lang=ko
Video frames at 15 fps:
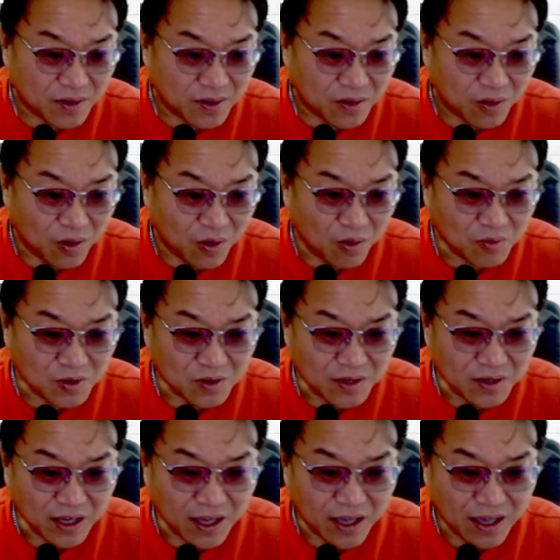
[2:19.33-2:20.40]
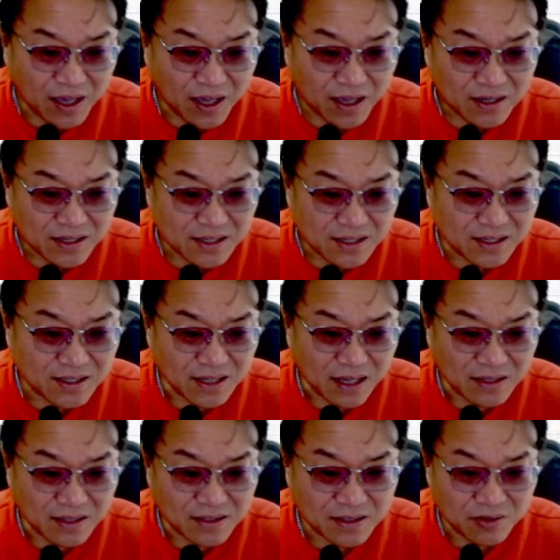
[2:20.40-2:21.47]
엄청나게 큰
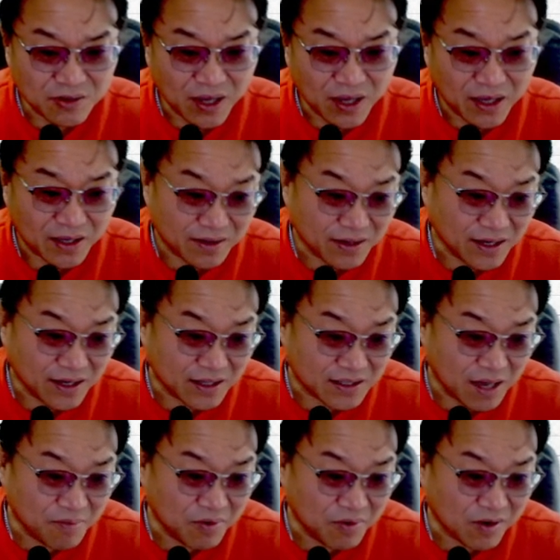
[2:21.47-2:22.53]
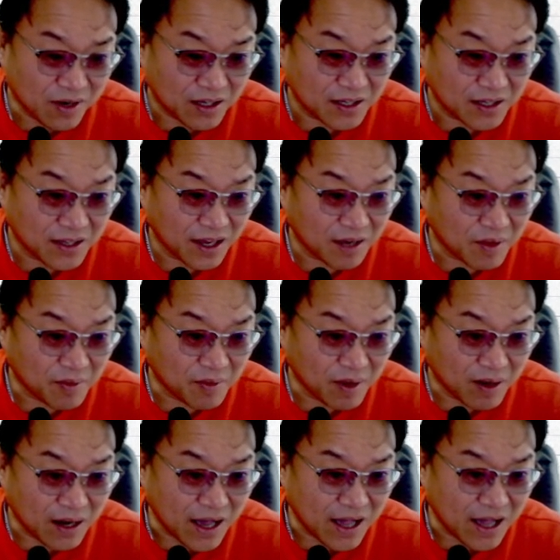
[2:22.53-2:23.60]
상승 이후에 여기 이제 애플카 기대감 때문에
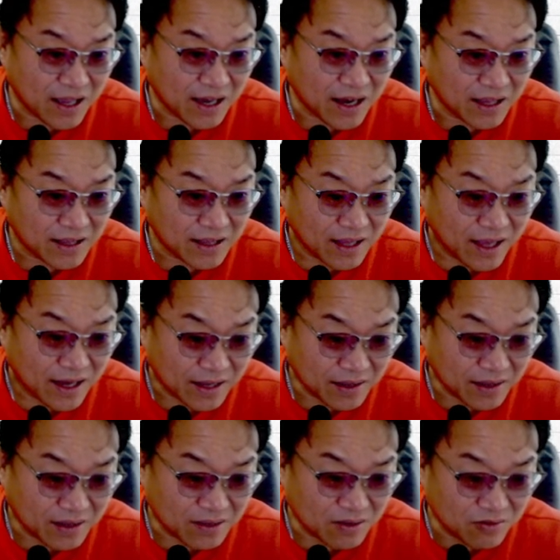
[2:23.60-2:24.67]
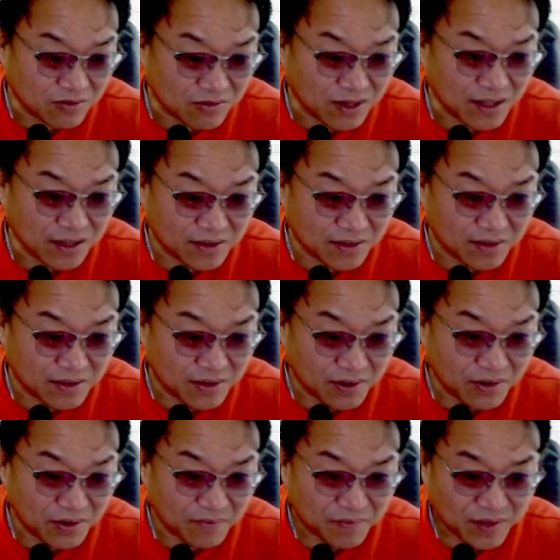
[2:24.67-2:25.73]
강하게 갔던 그런 구간이거든요.
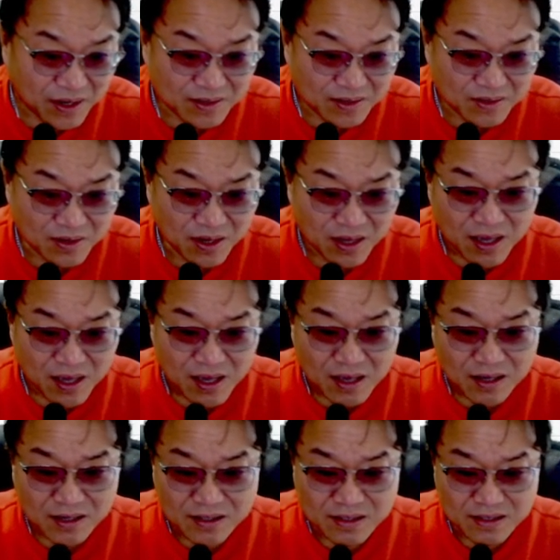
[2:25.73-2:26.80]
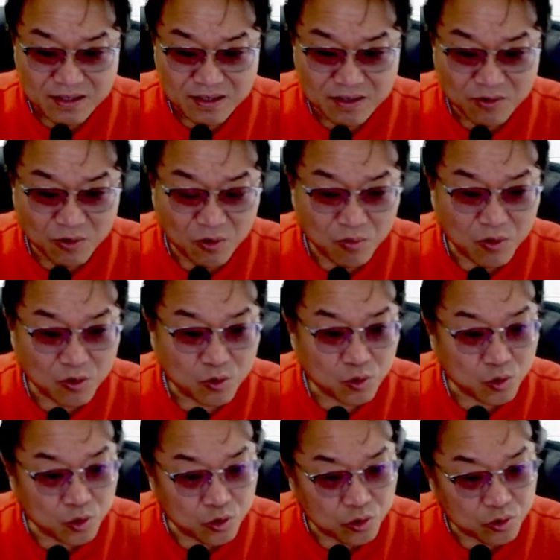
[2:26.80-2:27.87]
그죠? 그리고 뭐
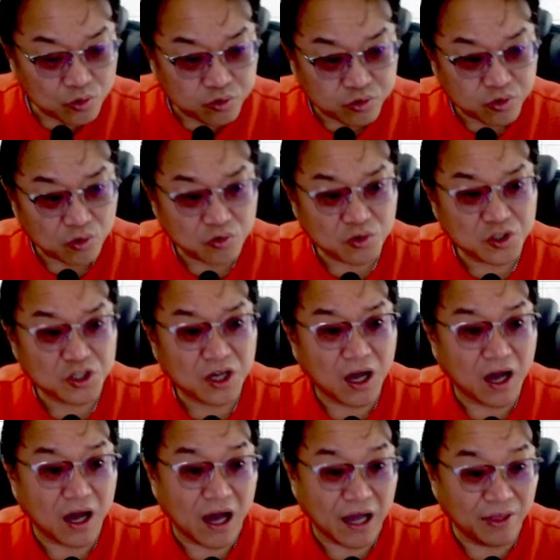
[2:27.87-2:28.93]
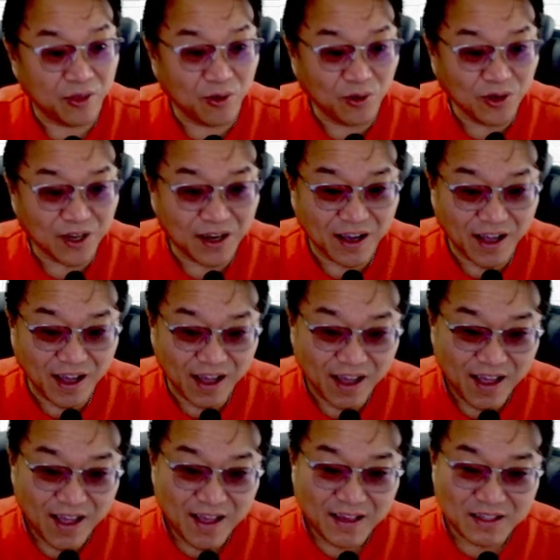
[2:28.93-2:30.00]
그 후속 조치가 안 나오니까
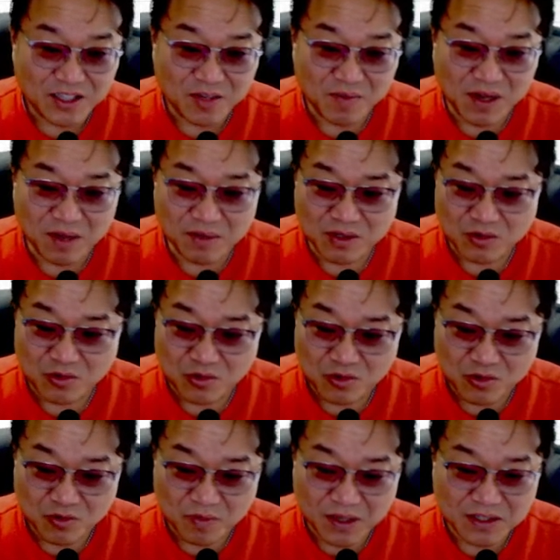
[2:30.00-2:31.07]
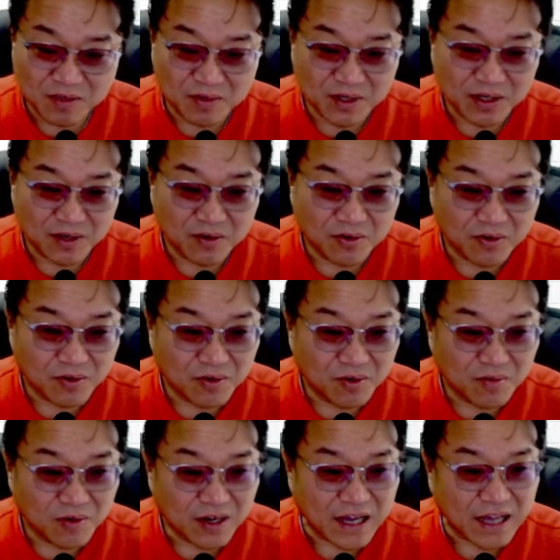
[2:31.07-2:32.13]
실망하면서 쭉 빠져버리고, 뭐
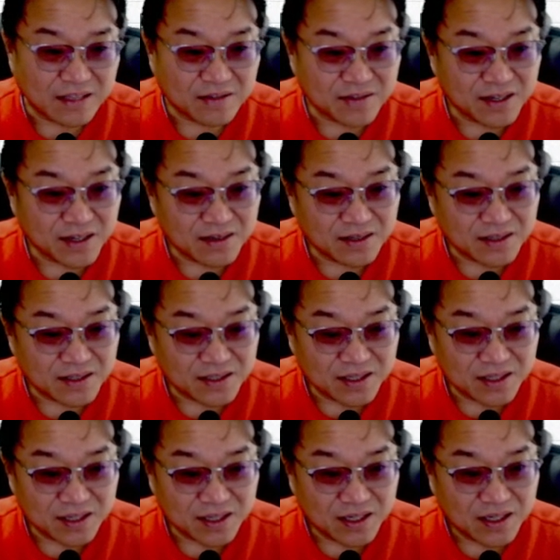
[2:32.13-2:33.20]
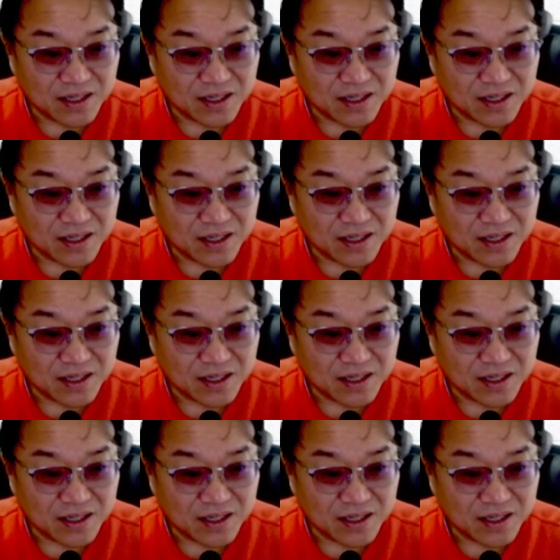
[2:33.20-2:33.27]
가전이라든지